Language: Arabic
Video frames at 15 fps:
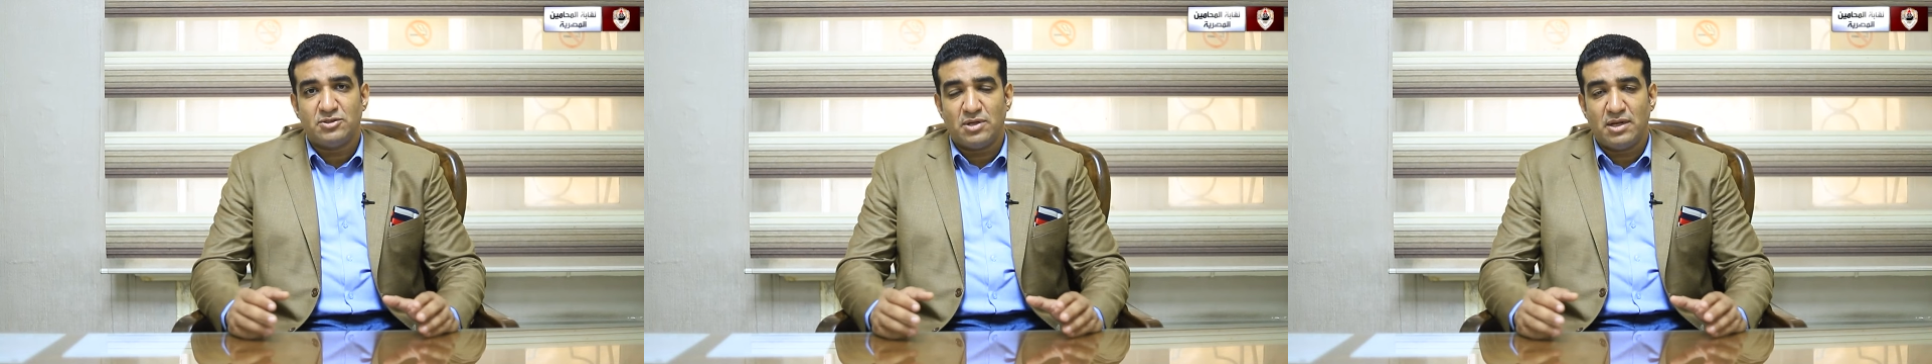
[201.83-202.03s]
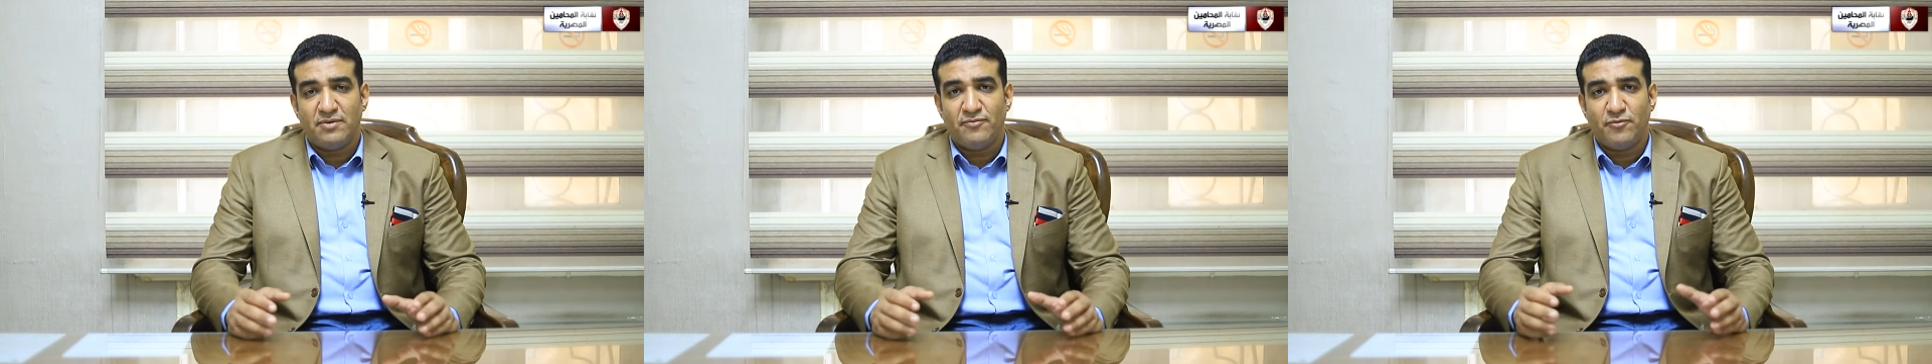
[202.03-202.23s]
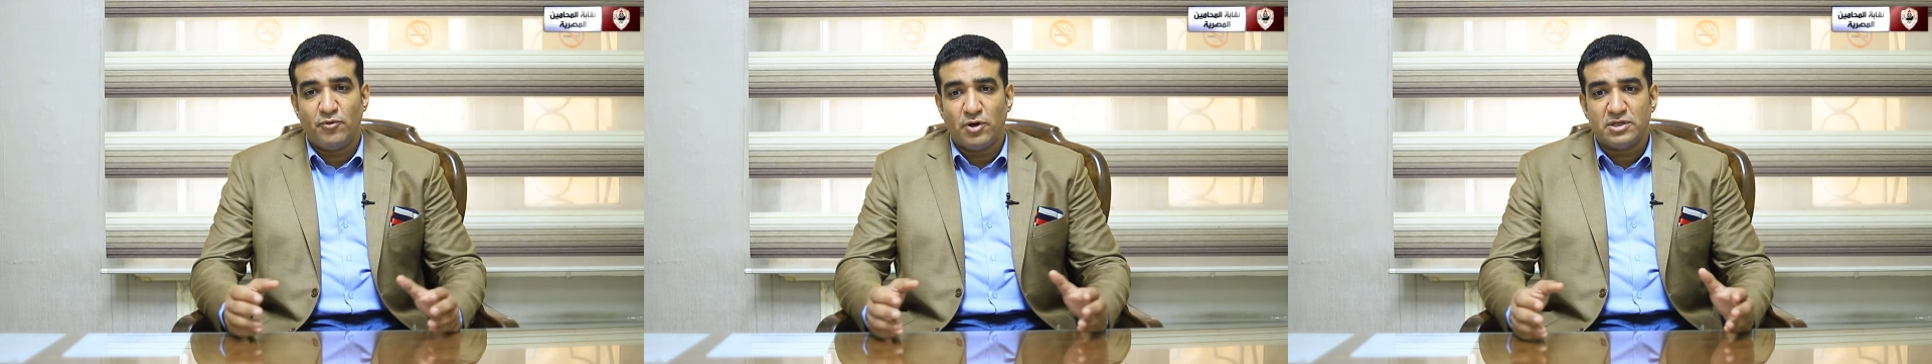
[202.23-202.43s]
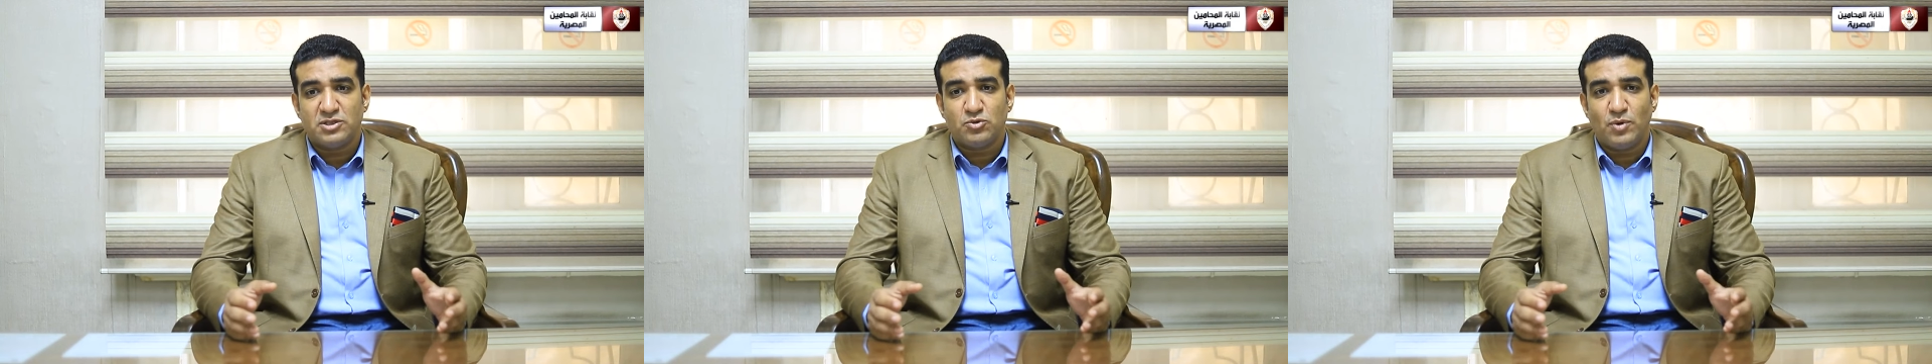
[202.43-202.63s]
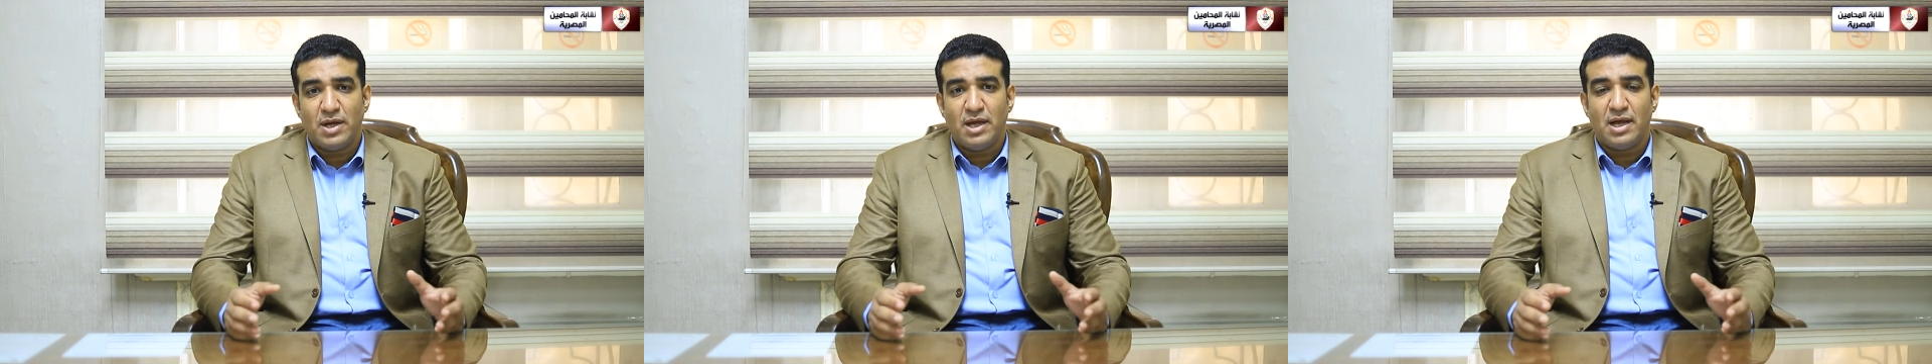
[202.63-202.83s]

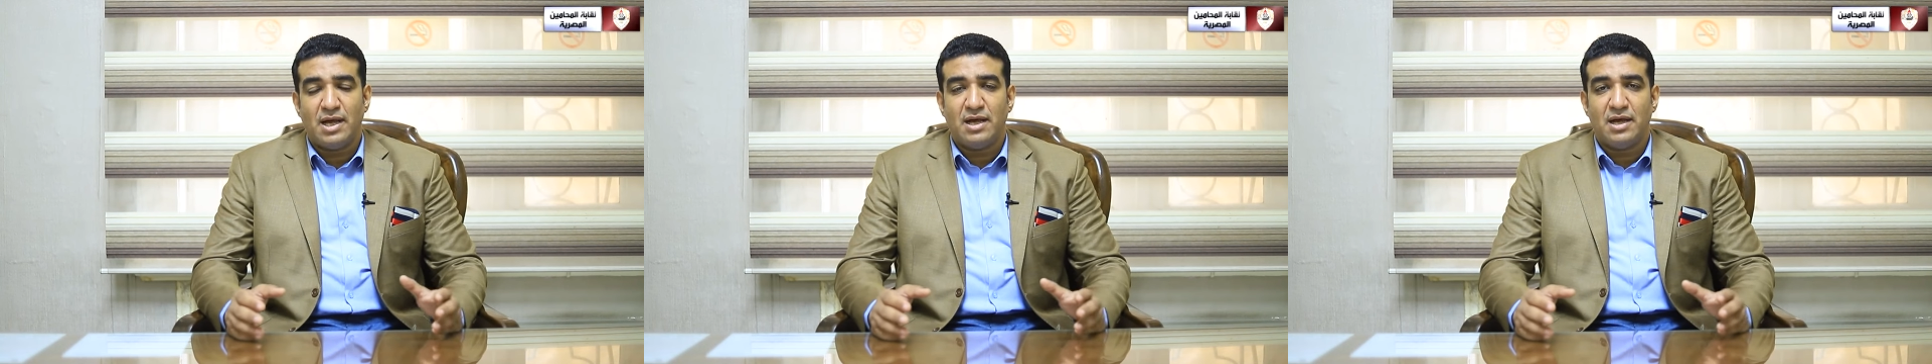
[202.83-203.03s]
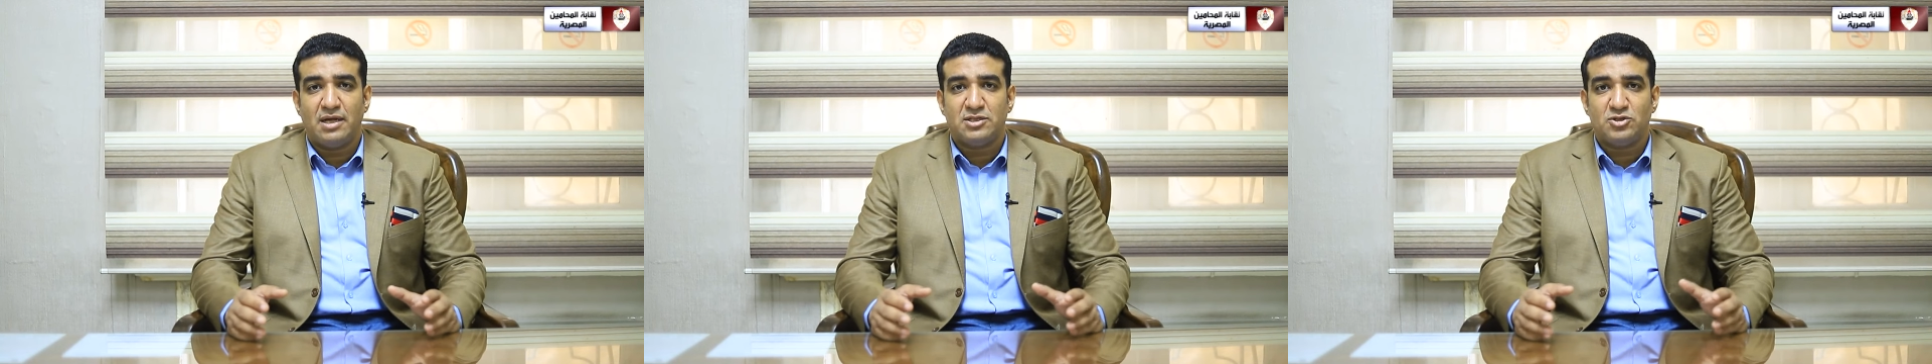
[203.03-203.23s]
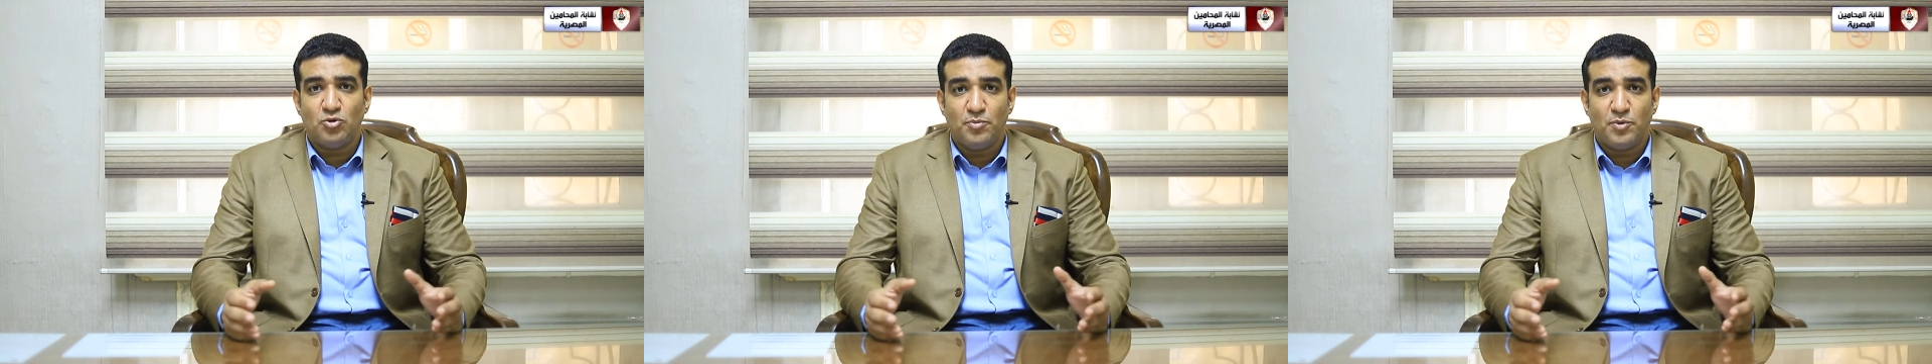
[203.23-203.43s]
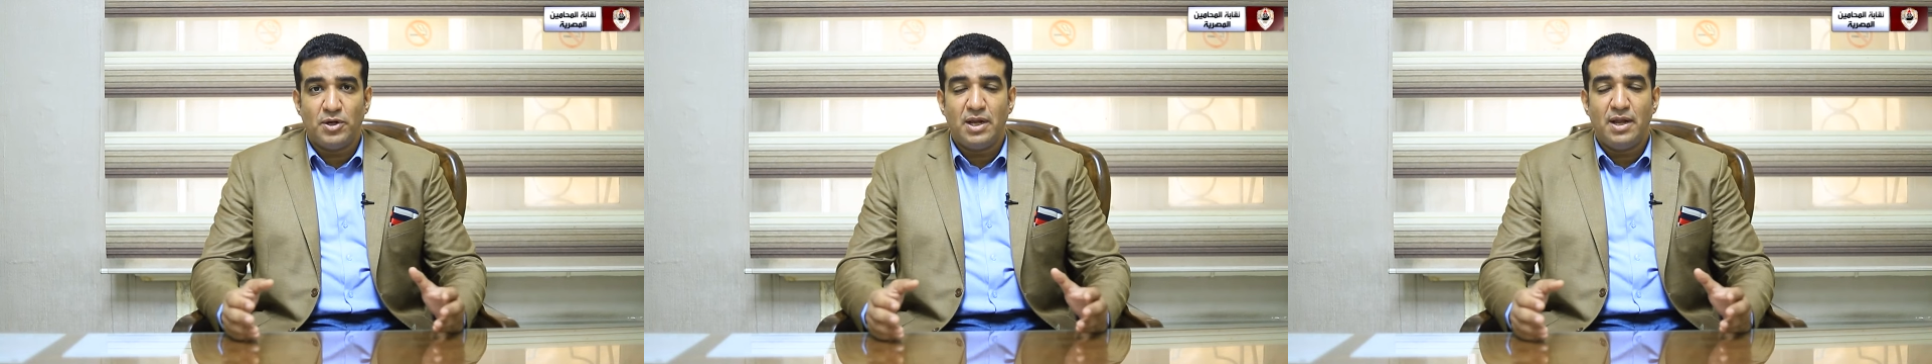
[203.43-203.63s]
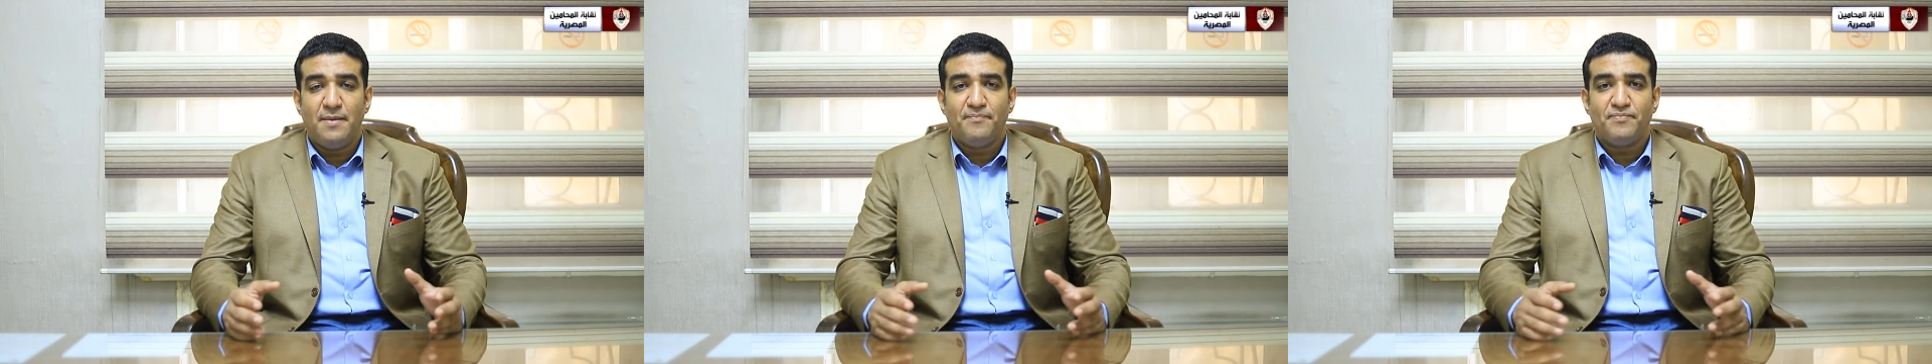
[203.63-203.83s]
الفرص وسبل